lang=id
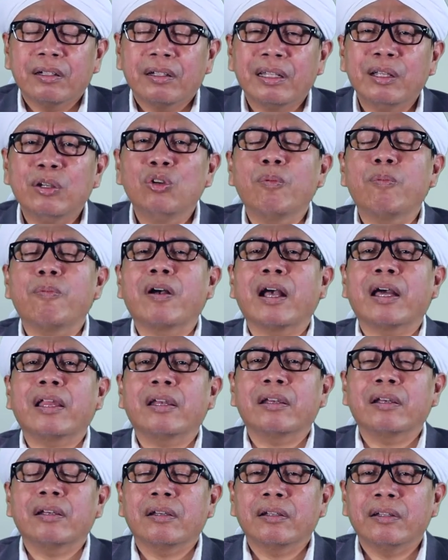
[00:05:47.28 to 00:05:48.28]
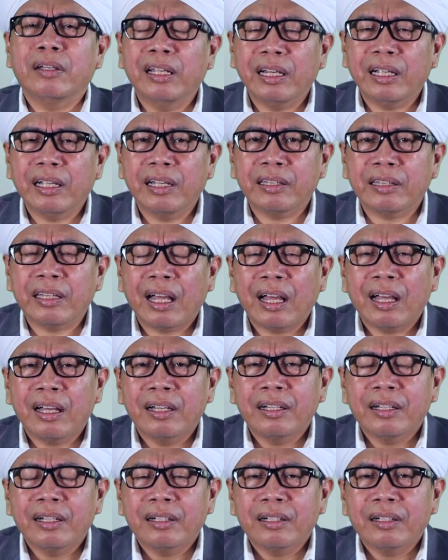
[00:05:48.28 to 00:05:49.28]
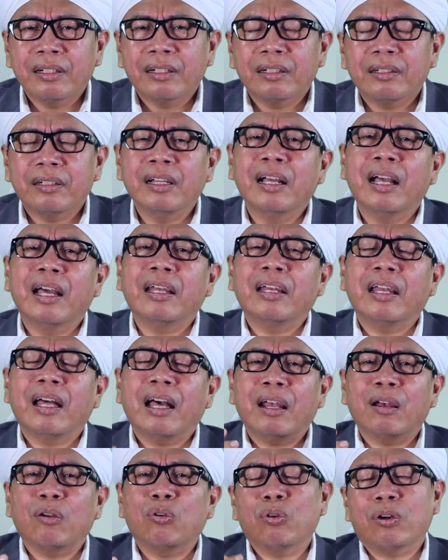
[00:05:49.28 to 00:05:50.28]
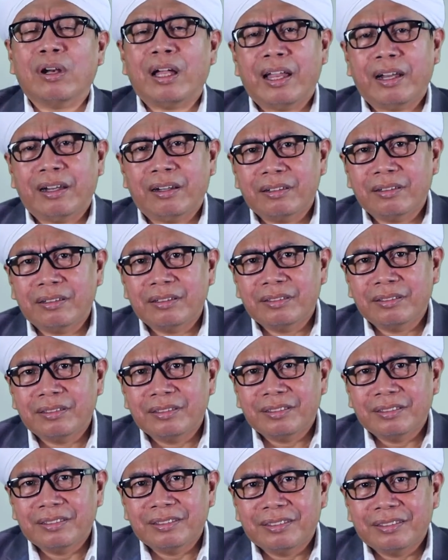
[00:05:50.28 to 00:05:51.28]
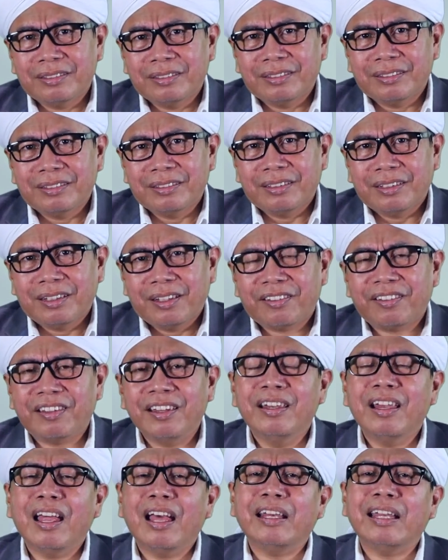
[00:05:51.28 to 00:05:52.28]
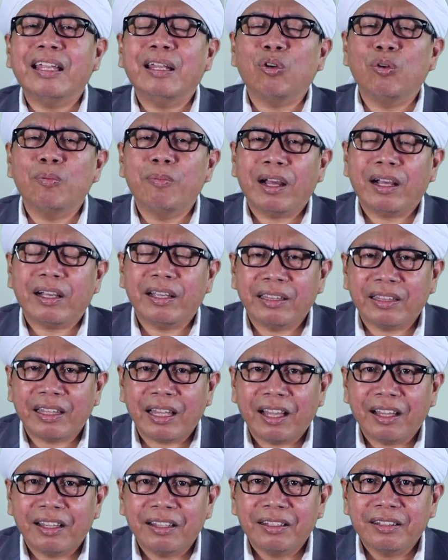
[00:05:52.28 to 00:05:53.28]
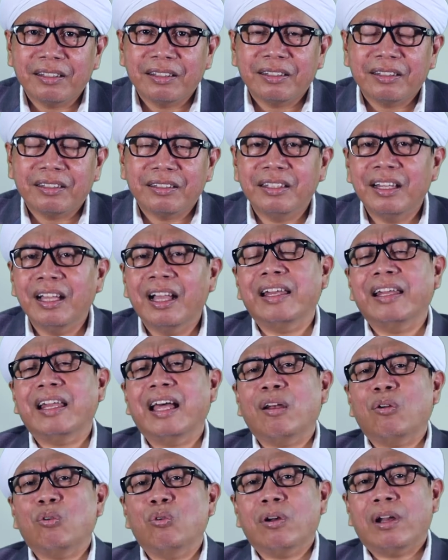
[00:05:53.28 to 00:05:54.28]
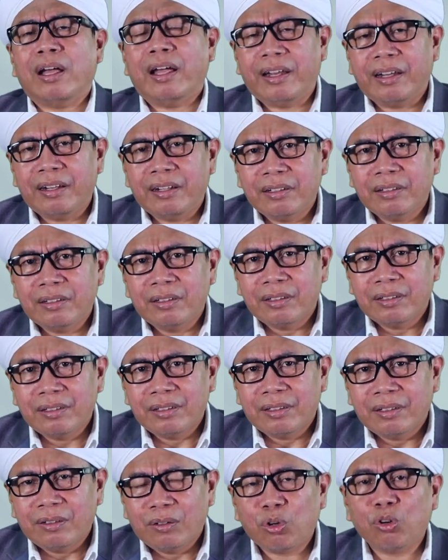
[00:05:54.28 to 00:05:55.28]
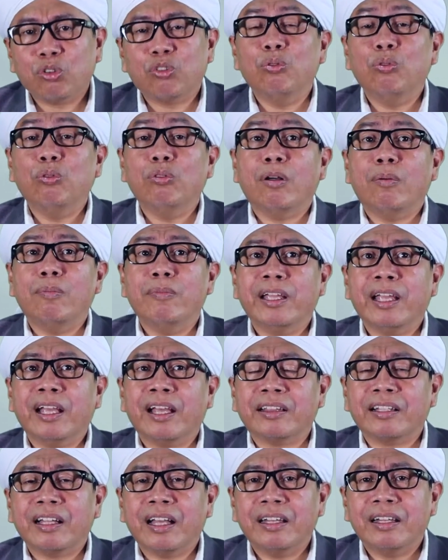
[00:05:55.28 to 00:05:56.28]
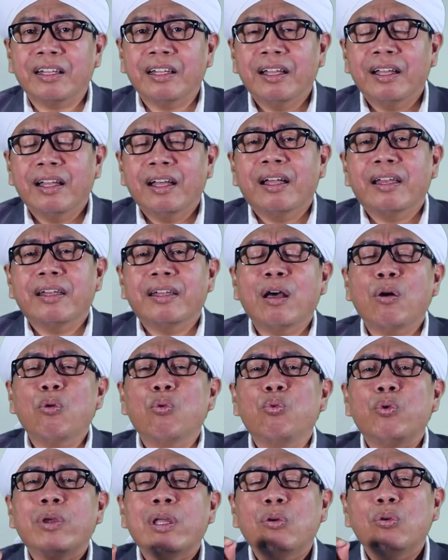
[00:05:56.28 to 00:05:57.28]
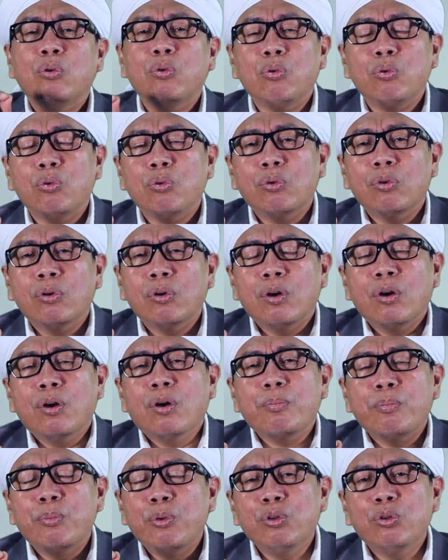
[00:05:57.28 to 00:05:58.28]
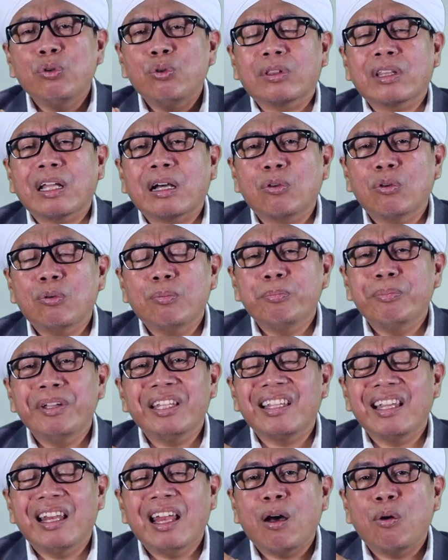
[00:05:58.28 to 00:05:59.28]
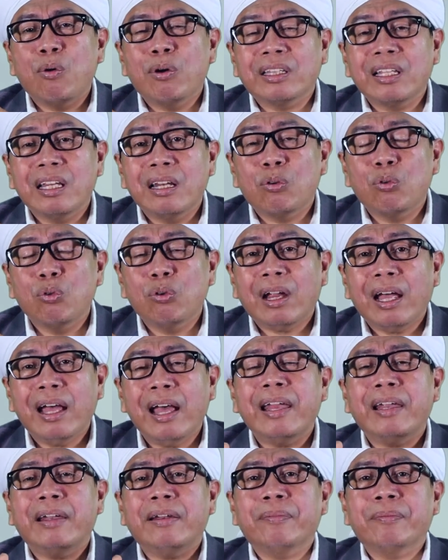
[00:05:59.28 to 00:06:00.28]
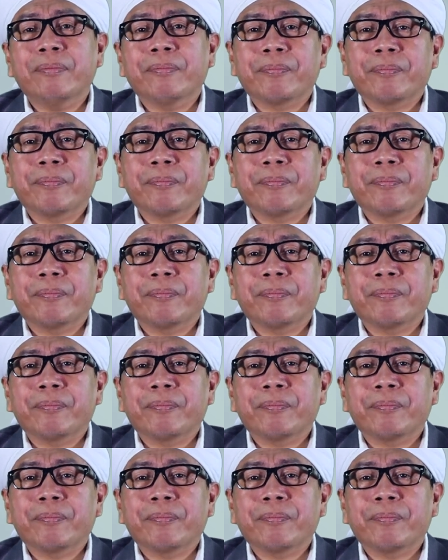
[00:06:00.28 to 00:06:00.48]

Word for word: hidupkan diri kita dengan Al-Qur'an. Sinari rumah kita dengan Al-Qur'an. Rasulullah mengingatkan, "Nawwiru buyutakum bitilawatil Qur'an."